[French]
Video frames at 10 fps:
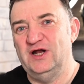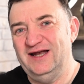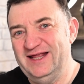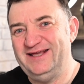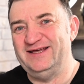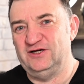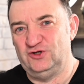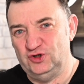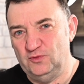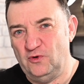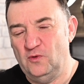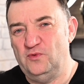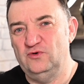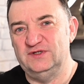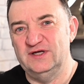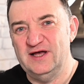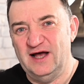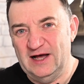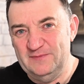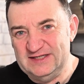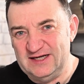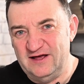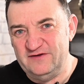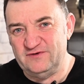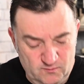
Leica que je propose à mes élèves